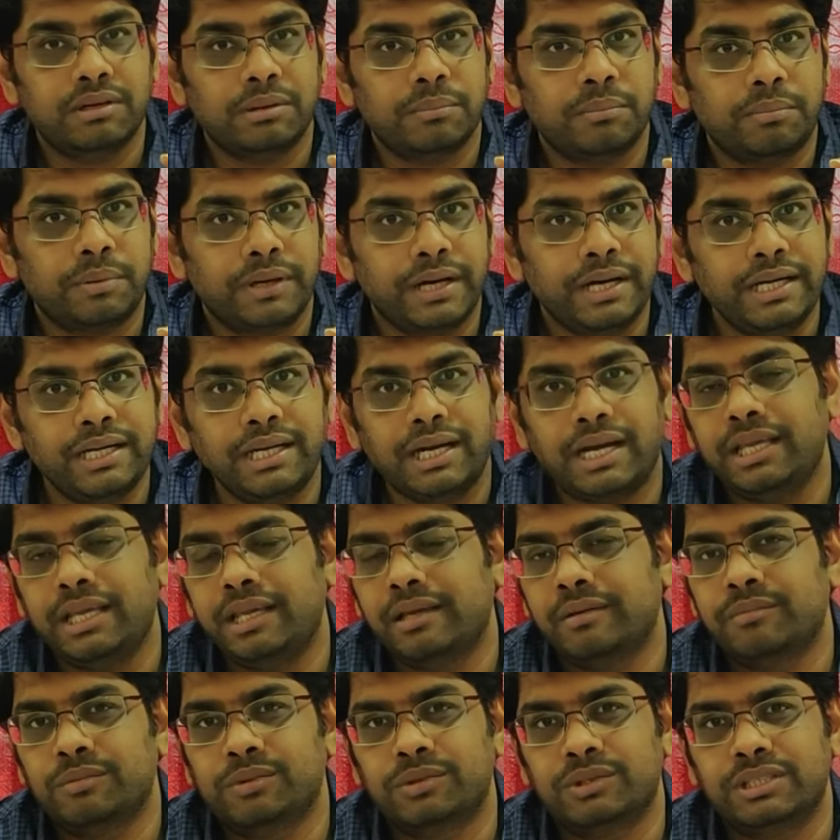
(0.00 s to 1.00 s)
இவங்க பிரிண்ட்
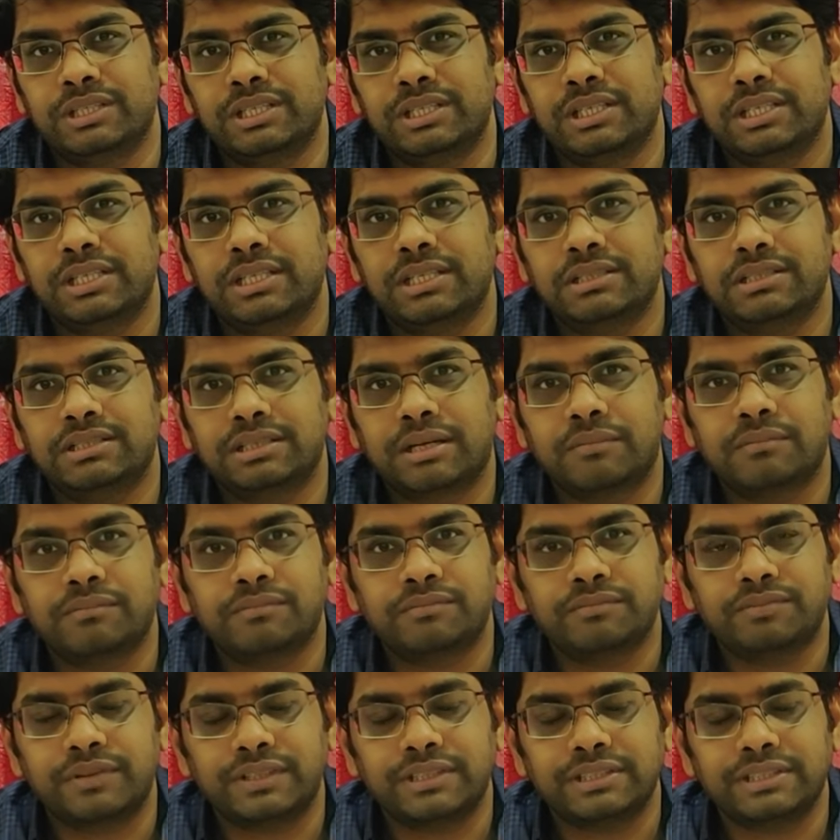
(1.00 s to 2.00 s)
அடிக்கும் போது
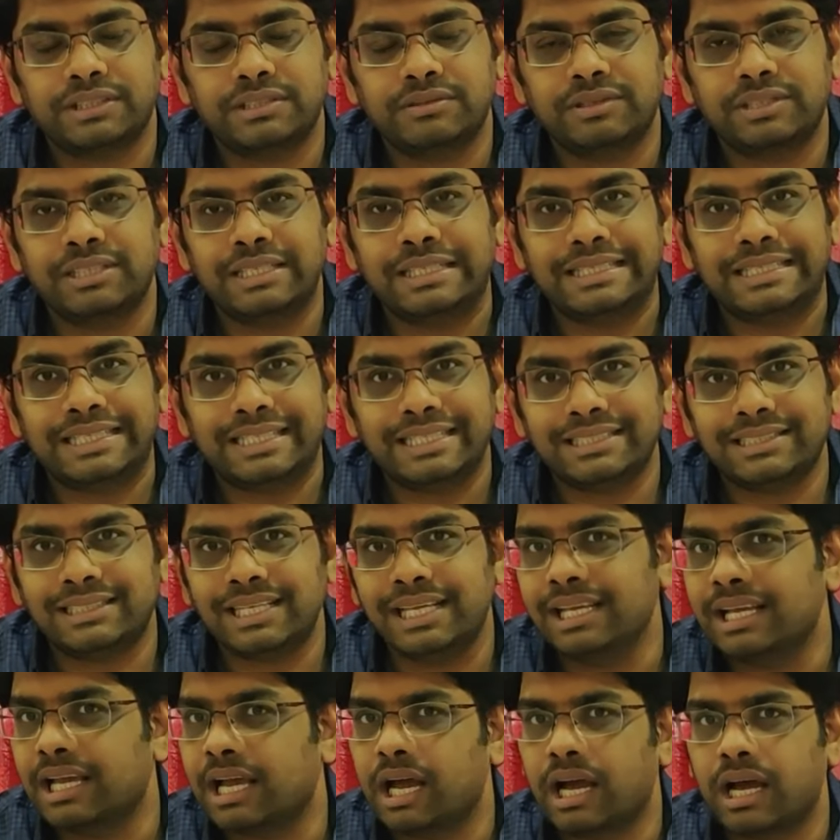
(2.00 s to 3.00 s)
சம் ஃபஸ்ட்டு வந்து
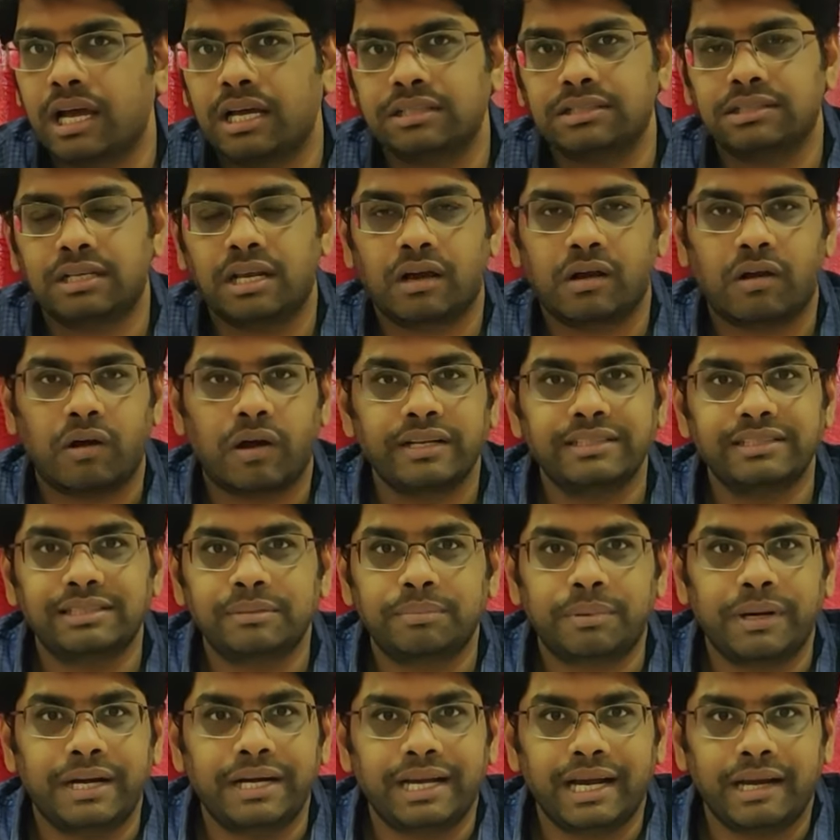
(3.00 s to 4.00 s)
டெஸ்டிங்க்காக சில
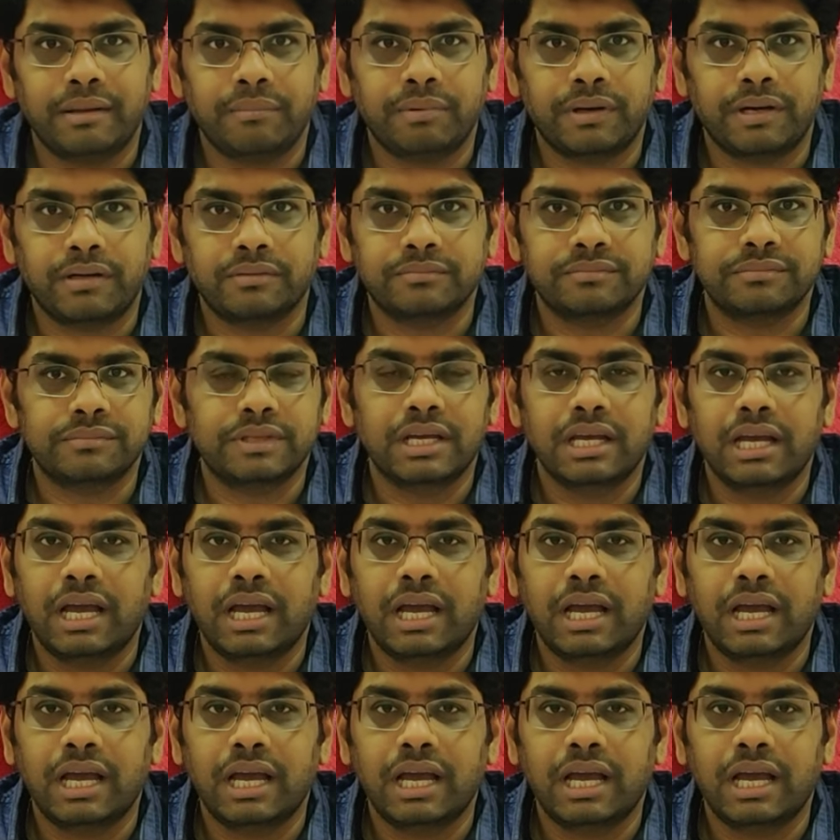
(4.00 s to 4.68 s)
காயின்ஸை பிரிண்ட் அடிப்பாங்க